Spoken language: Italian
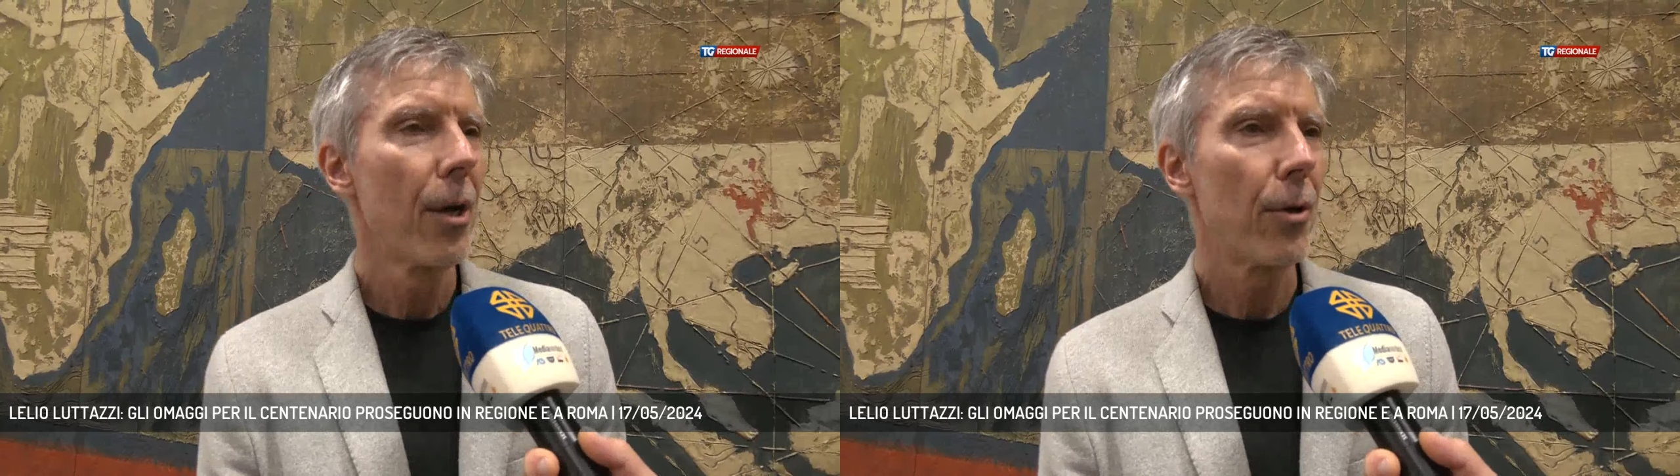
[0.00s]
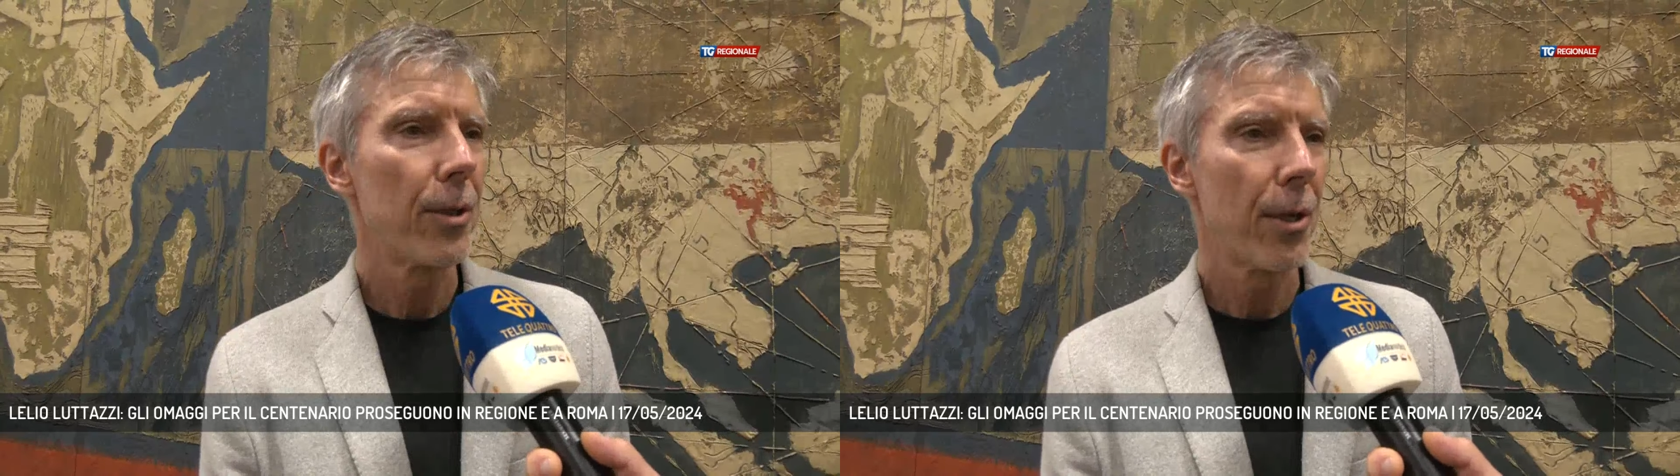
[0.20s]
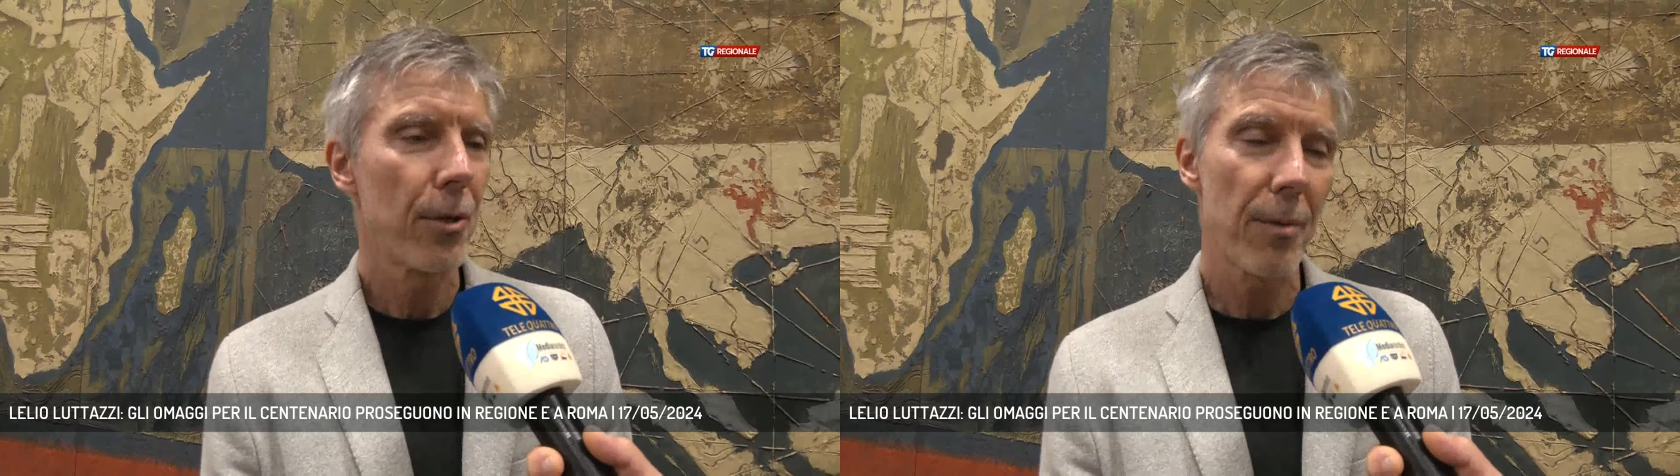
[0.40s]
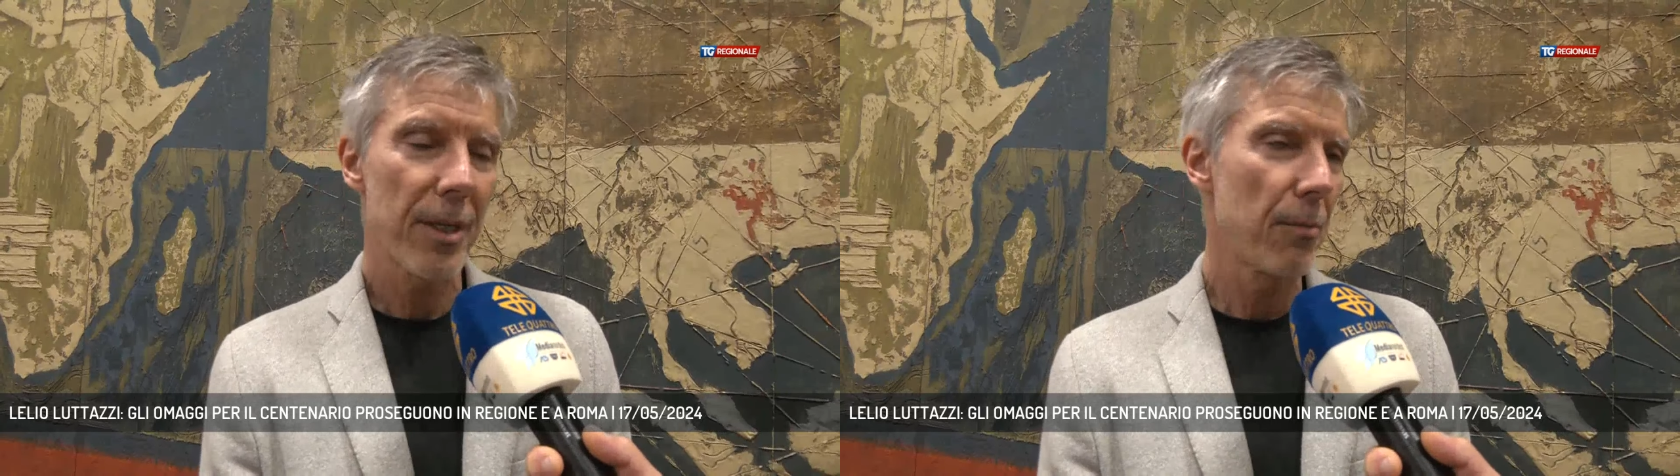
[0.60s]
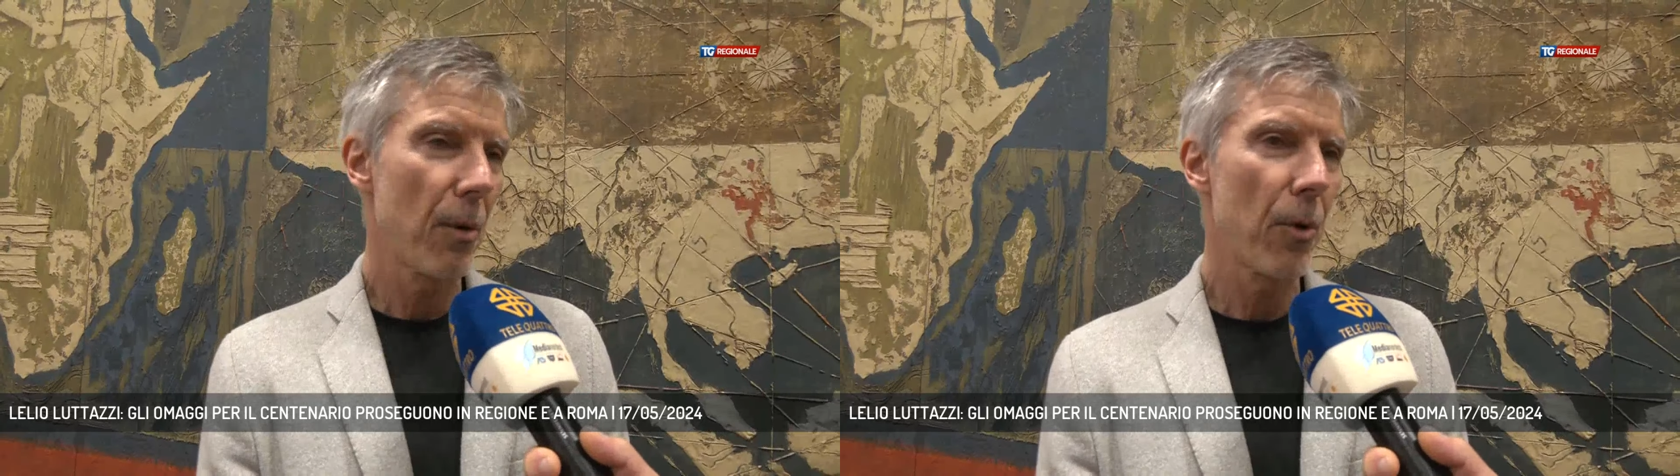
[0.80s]
col trio di
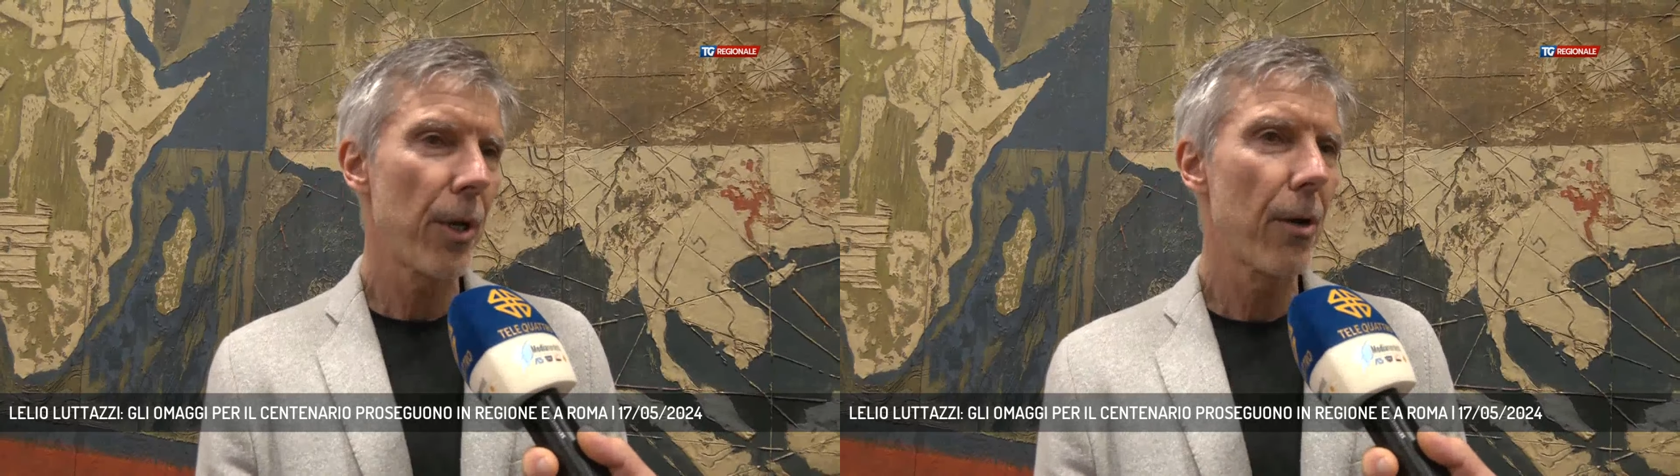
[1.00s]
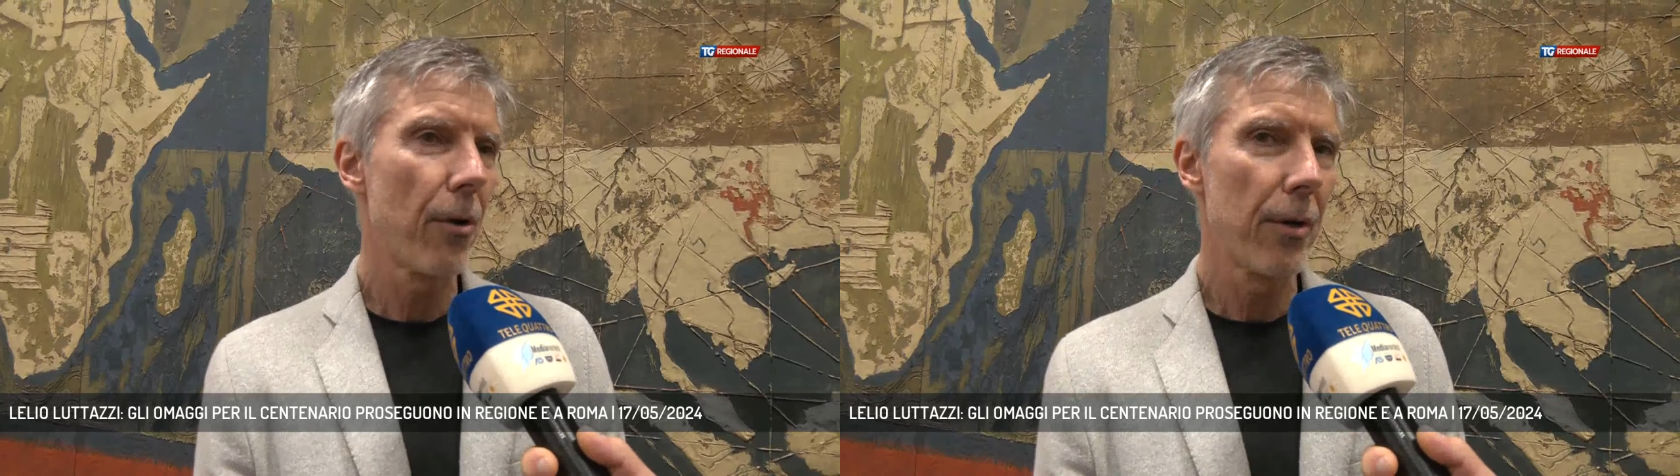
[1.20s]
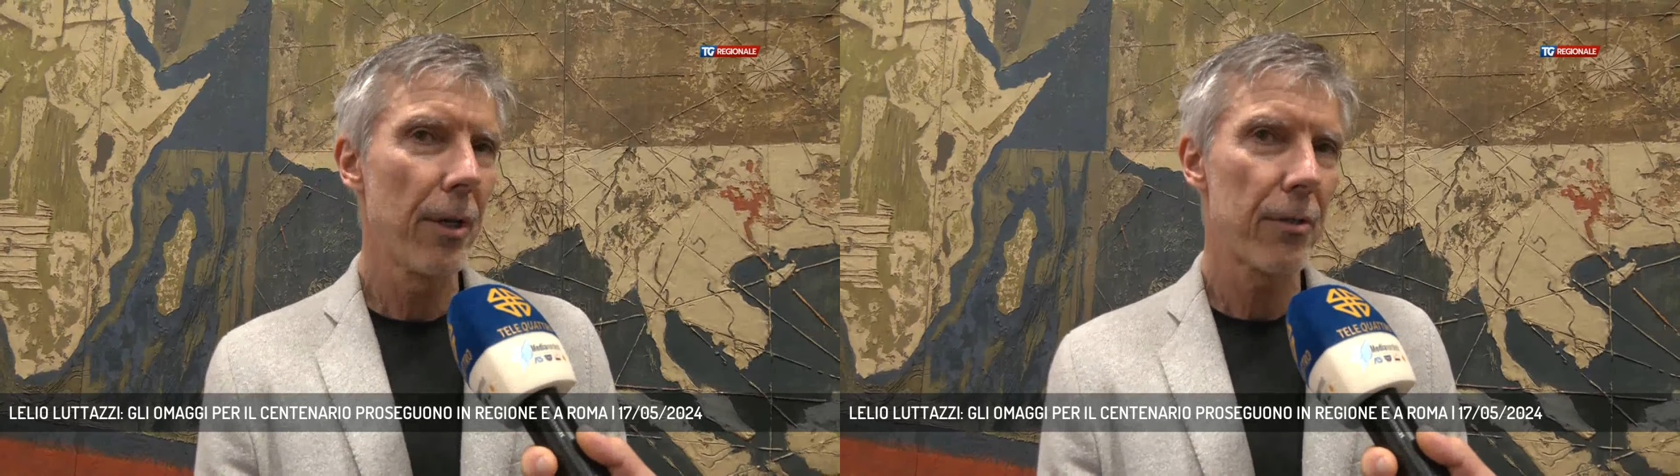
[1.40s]
Massimo Moriconi,